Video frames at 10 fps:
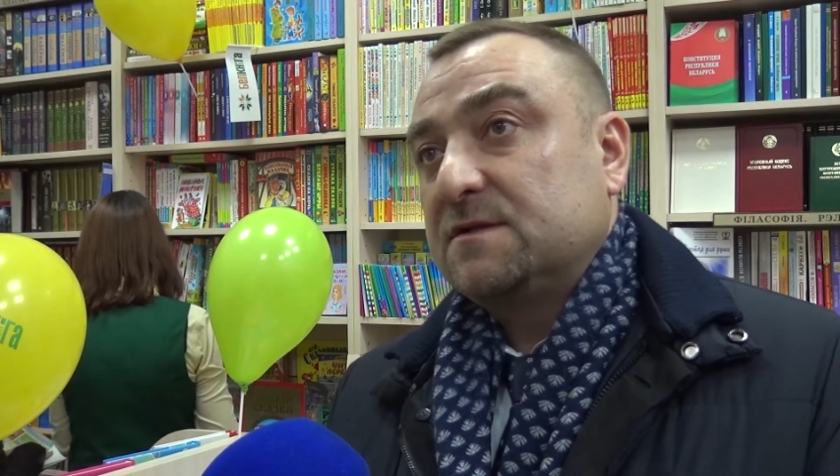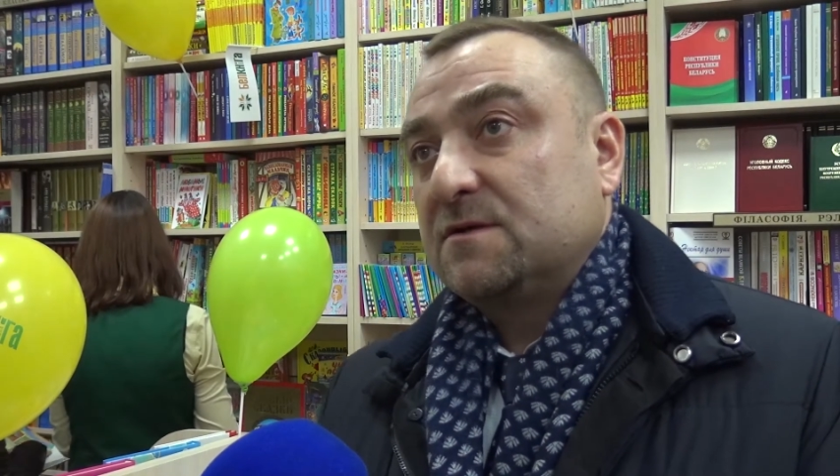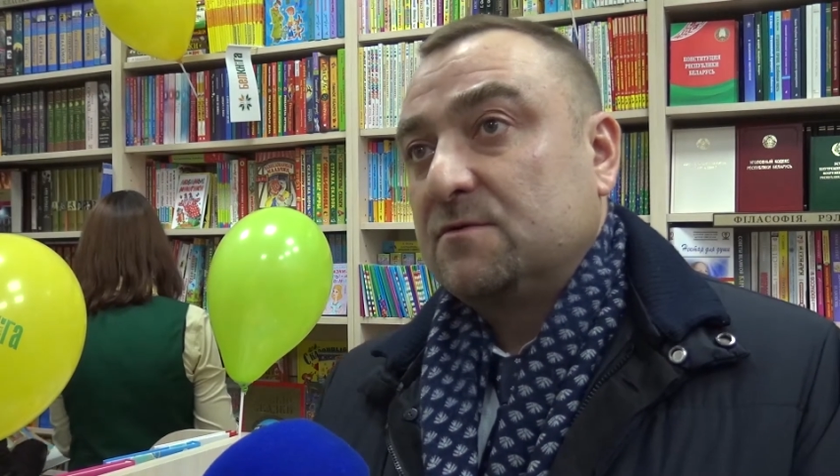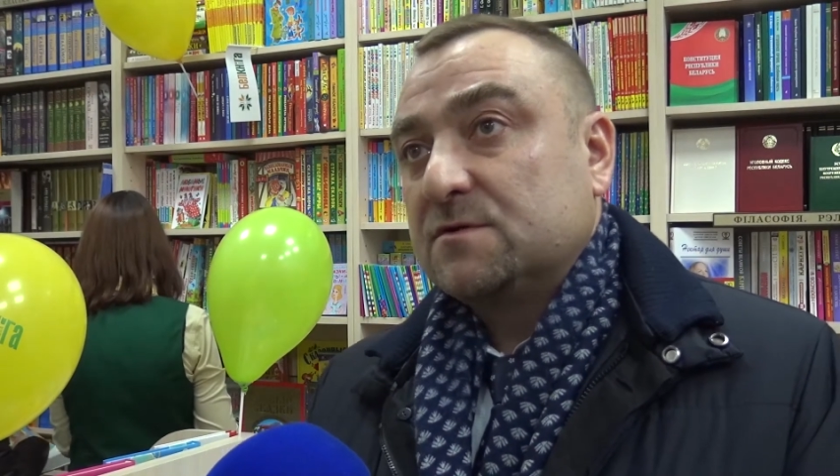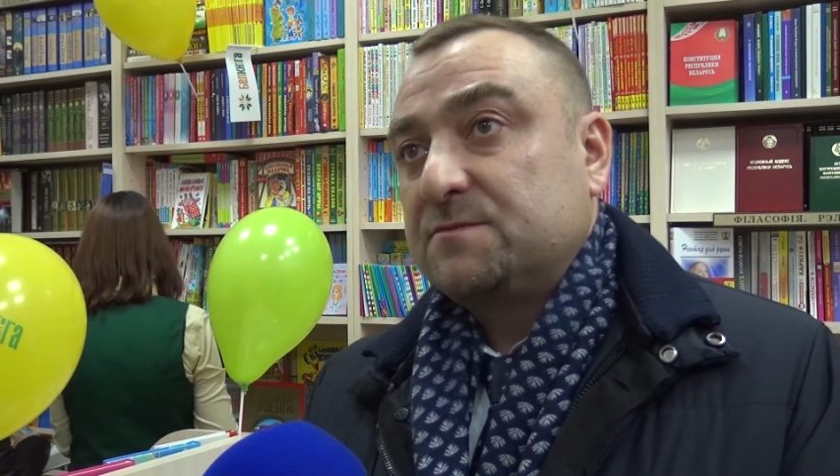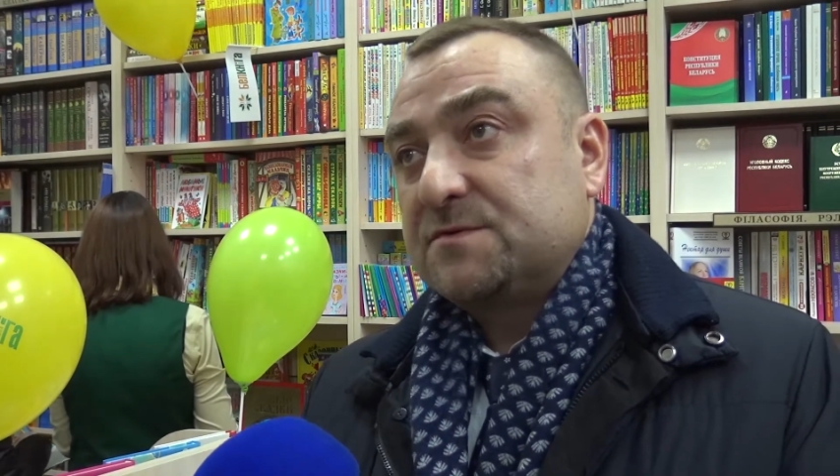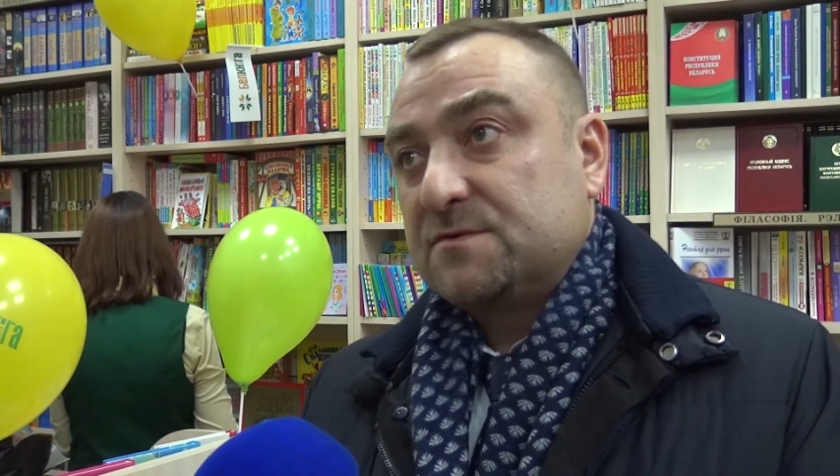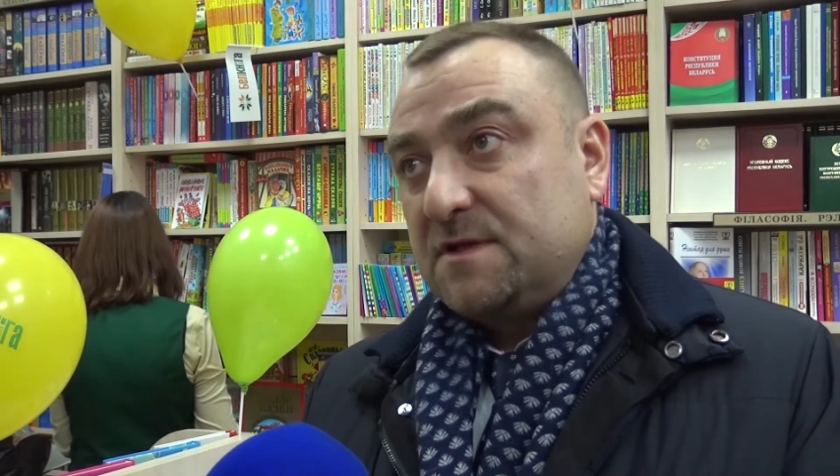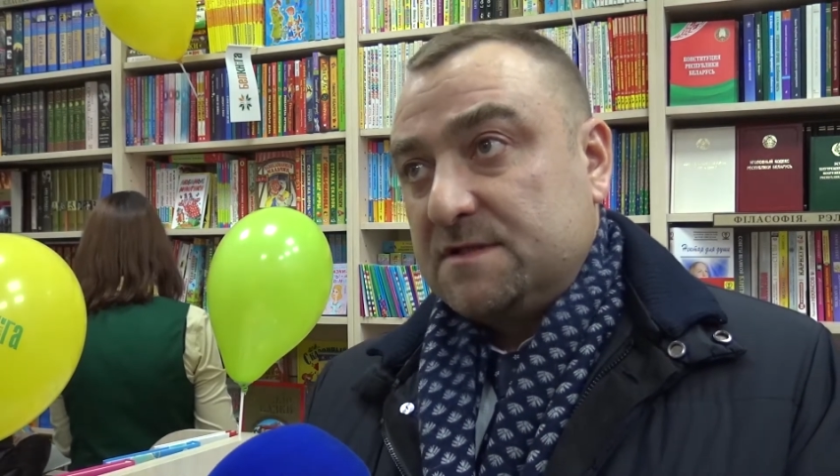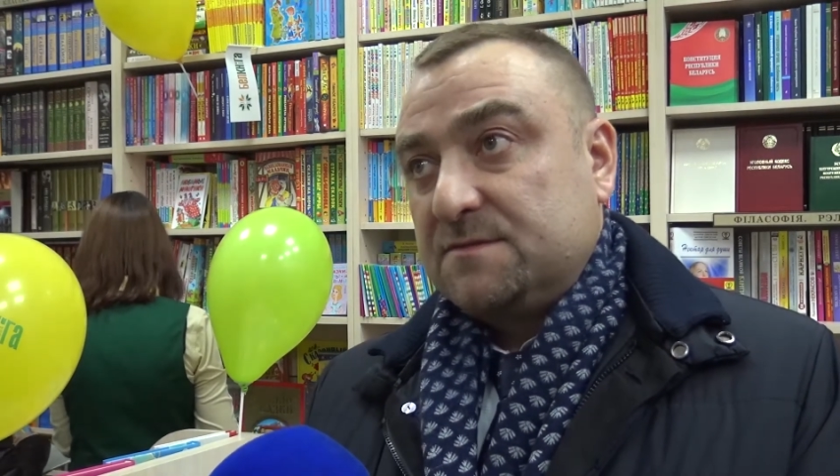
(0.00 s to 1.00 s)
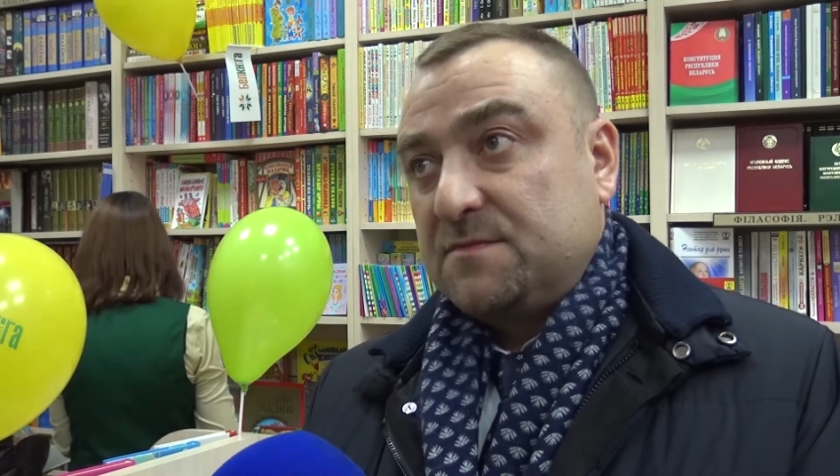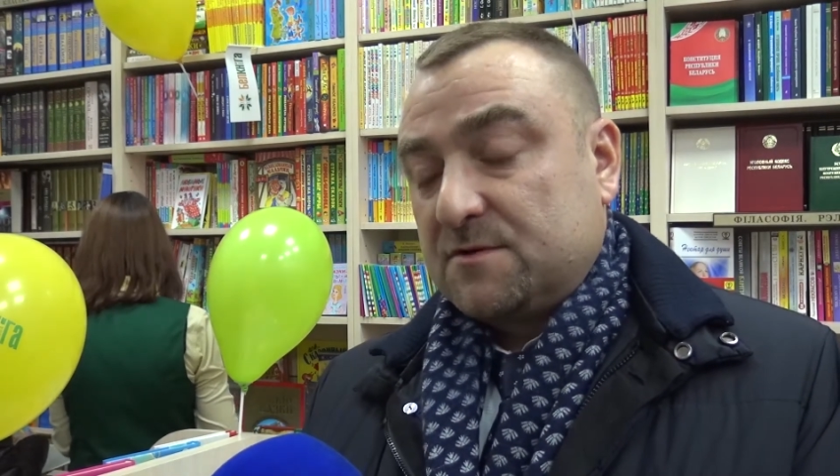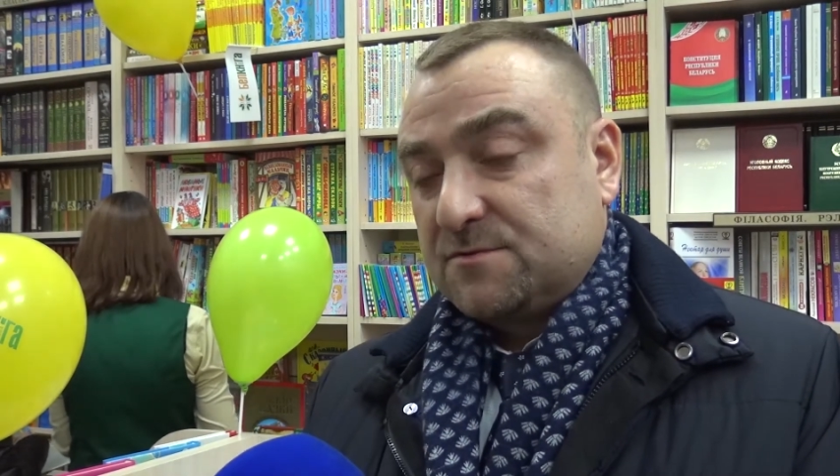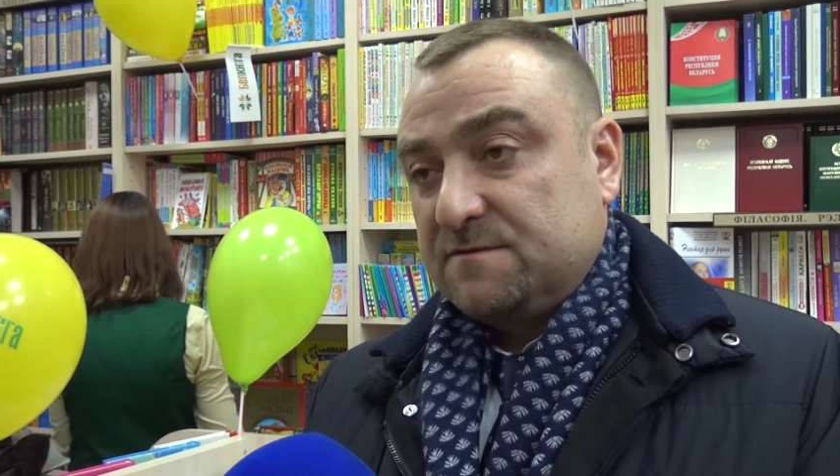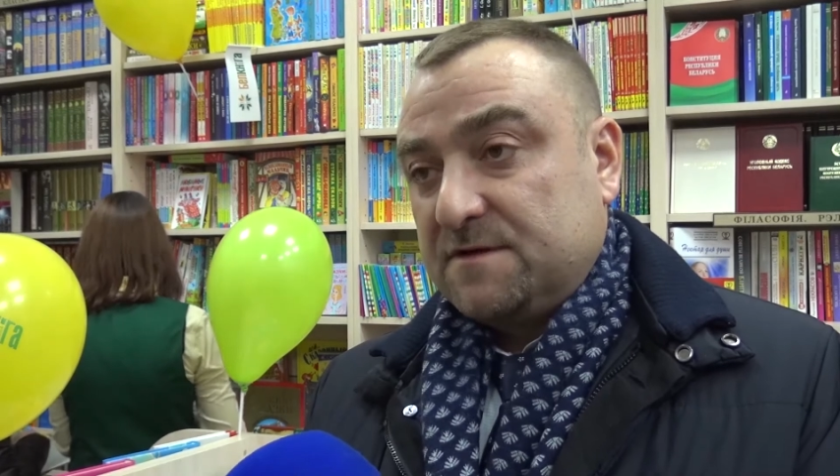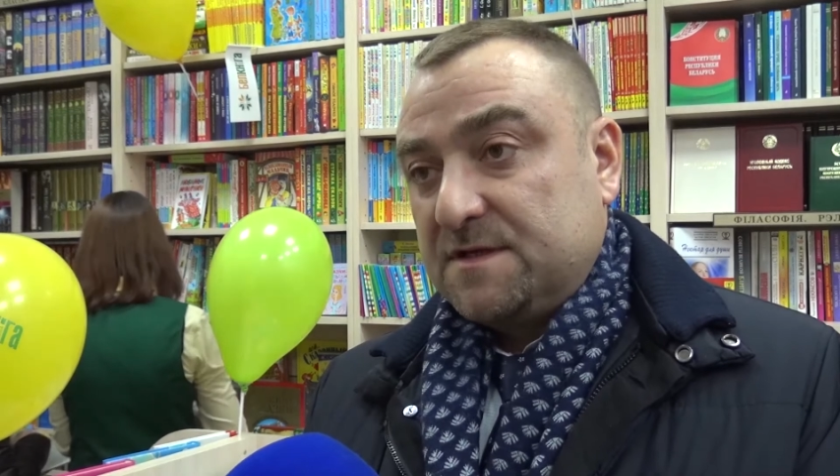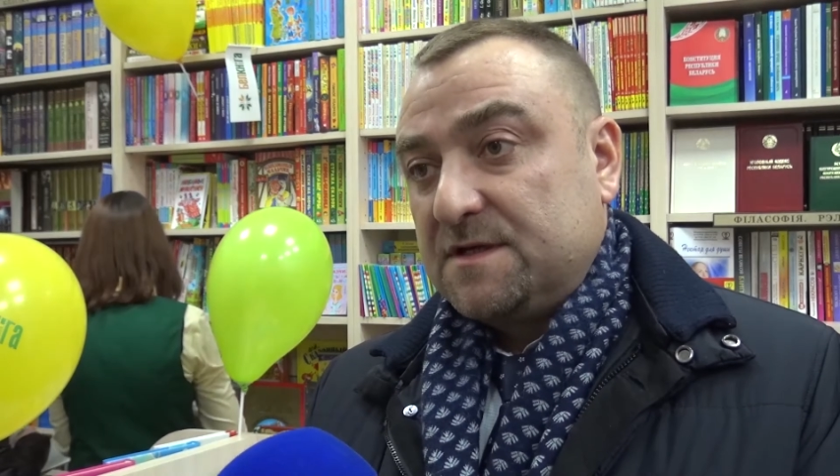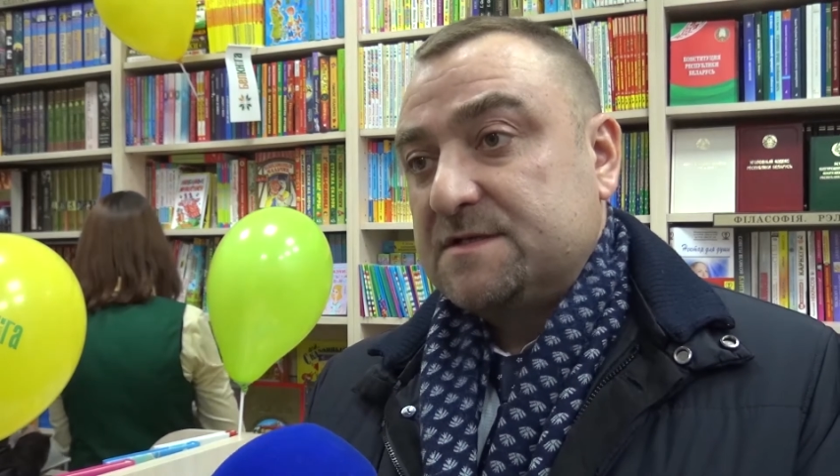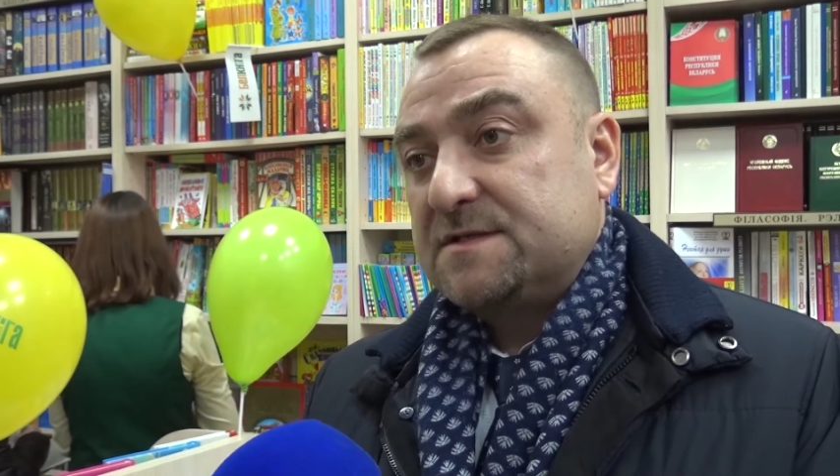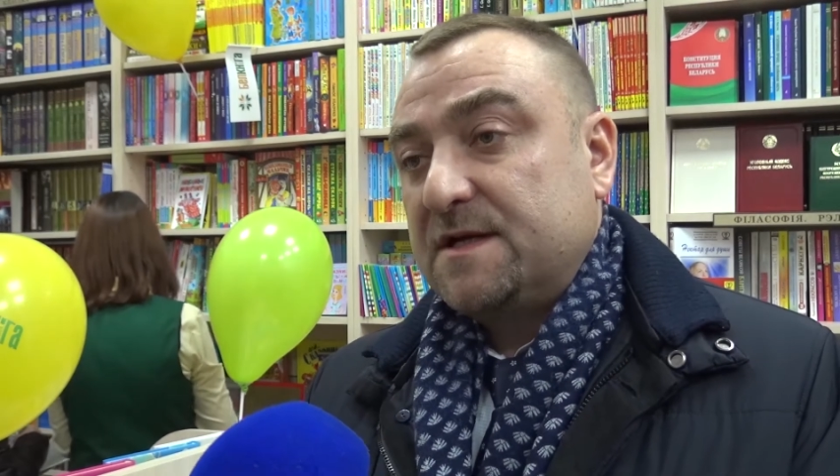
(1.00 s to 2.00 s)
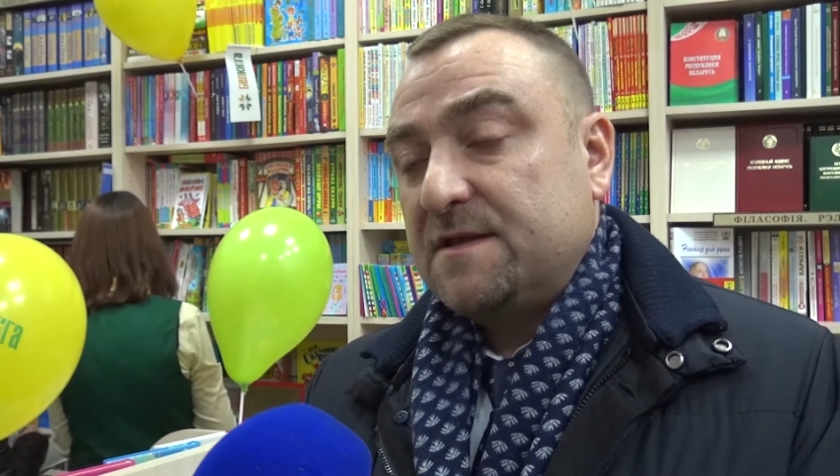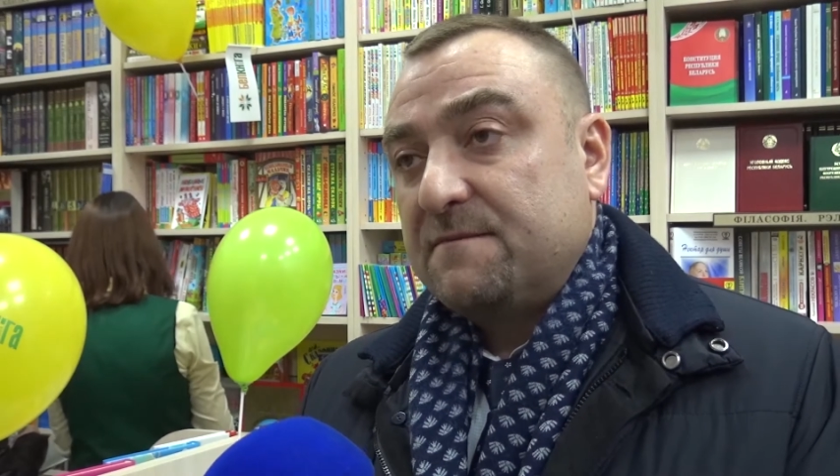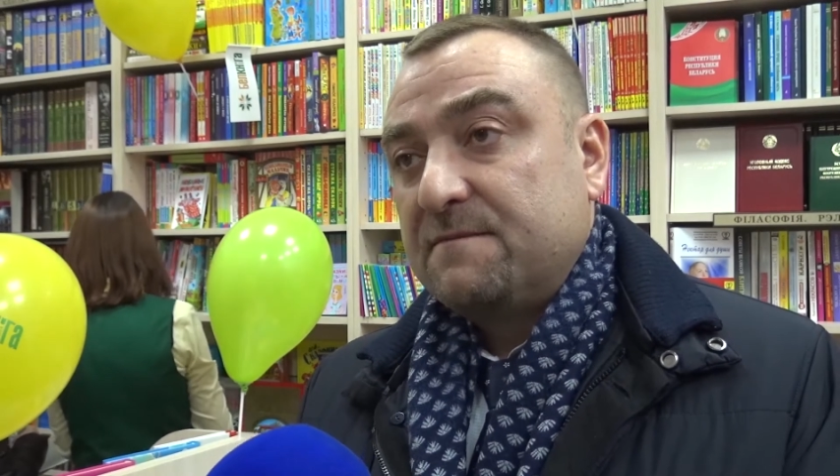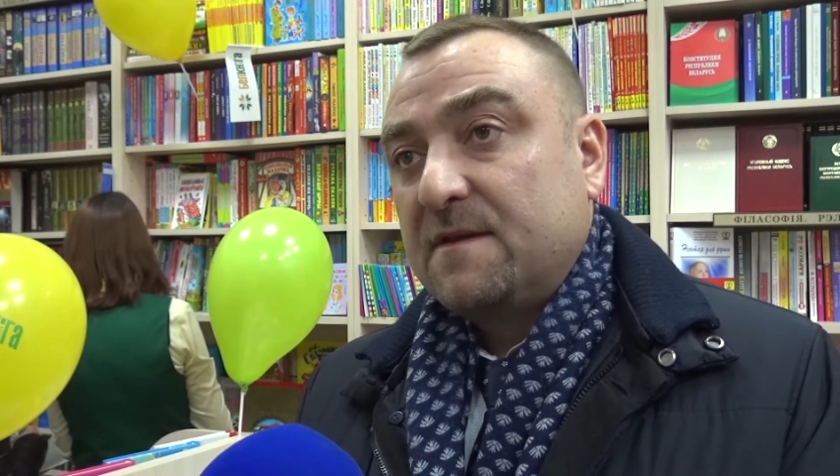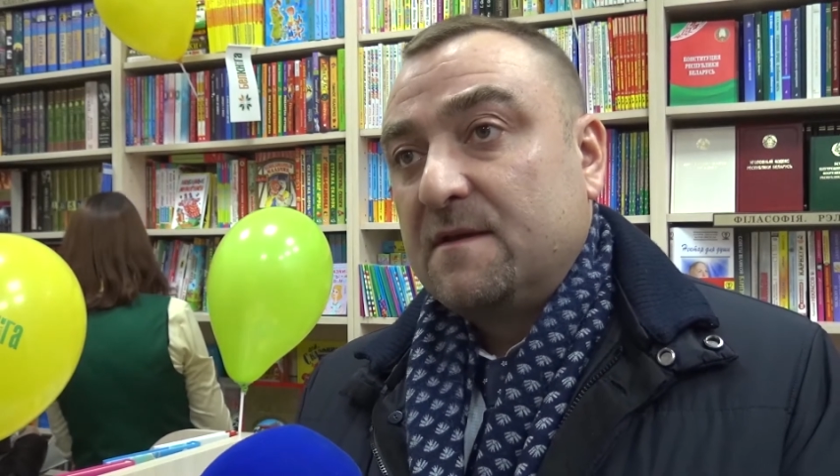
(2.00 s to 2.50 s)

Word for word: это год 500-летия белорусского книгоиздания.